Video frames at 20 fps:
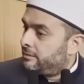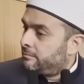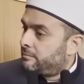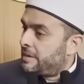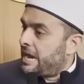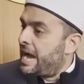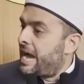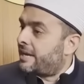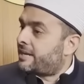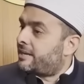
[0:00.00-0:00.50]

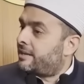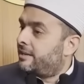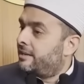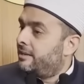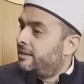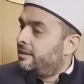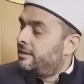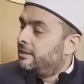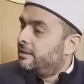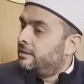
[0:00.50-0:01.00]
Bak
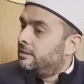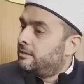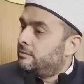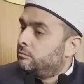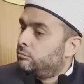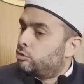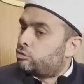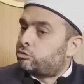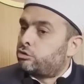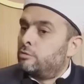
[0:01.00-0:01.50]

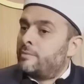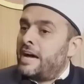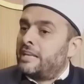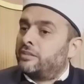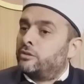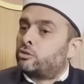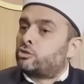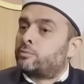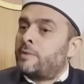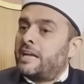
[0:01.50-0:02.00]

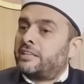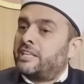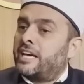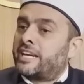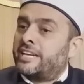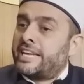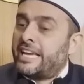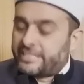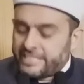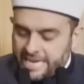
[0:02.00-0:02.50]
Müslüman
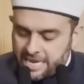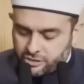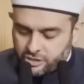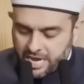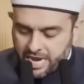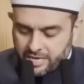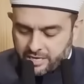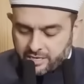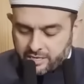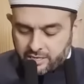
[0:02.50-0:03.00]
düşmanları ne
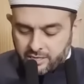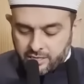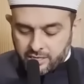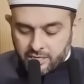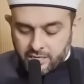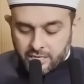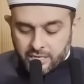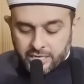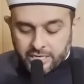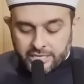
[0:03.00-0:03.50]
diyecek?
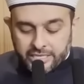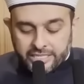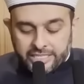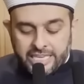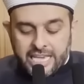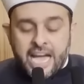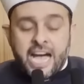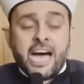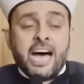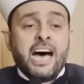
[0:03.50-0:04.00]

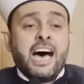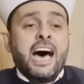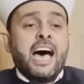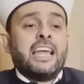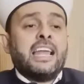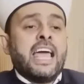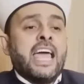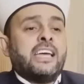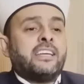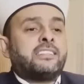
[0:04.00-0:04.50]
Ya
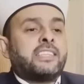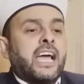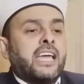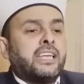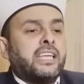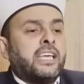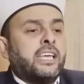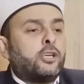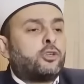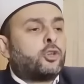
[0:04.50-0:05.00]

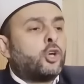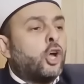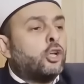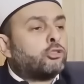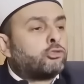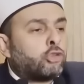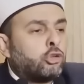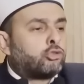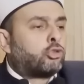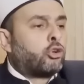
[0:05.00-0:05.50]
leyteni
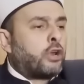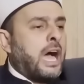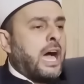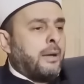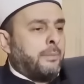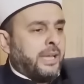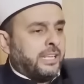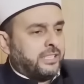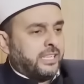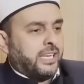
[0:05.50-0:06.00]
küntü
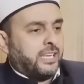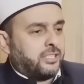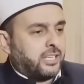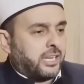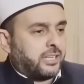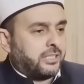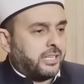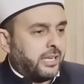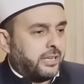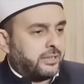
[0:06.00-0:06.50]
türabe
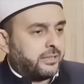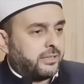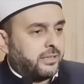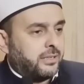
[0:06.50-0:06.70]
diyecekler.